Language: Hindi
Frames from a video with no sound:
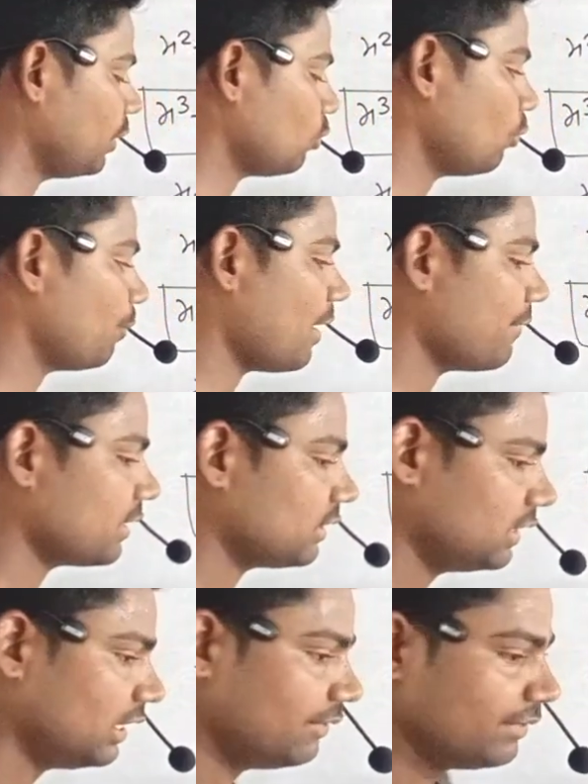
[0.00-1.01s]
तो बिल्कुल पावर
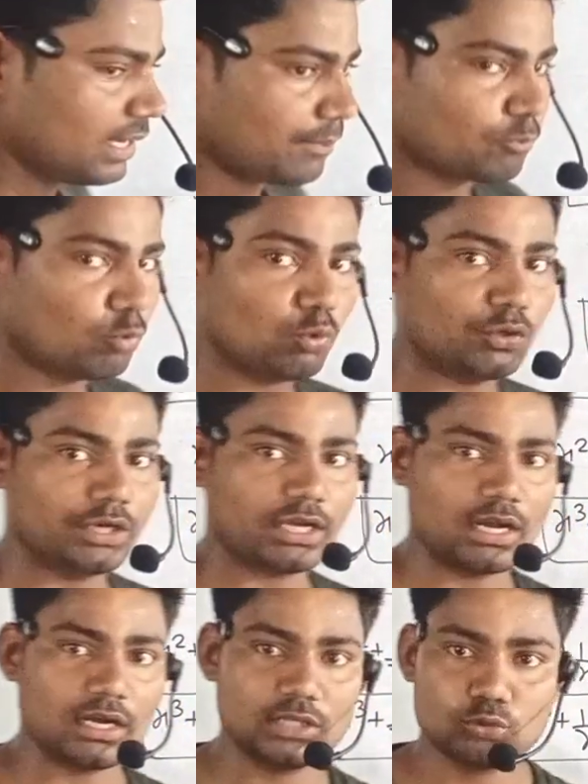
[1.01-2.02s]
तीन भी आपको
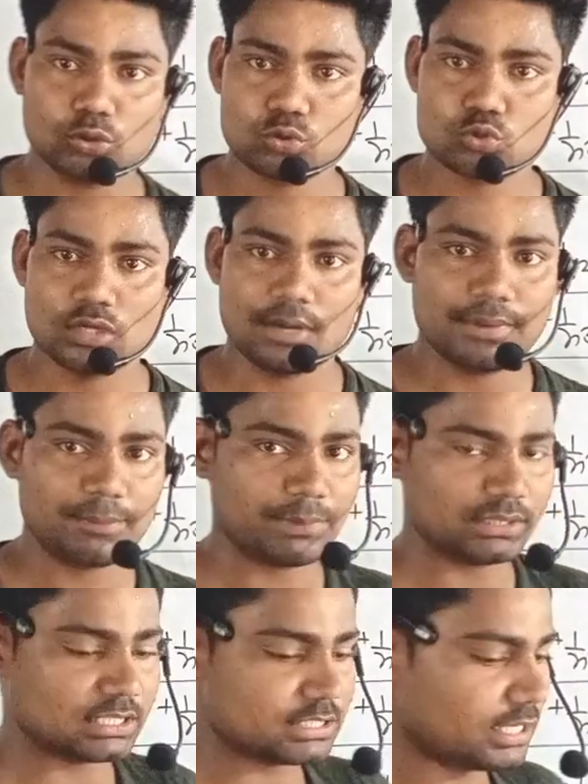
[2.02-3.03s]
निकालना जो है दोस्तों यहाँ पर
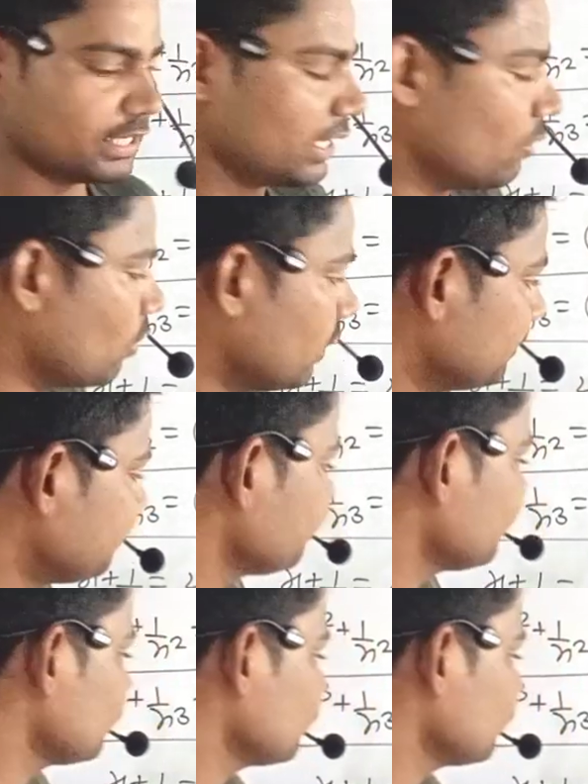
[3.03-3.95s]
पता चल गया होगा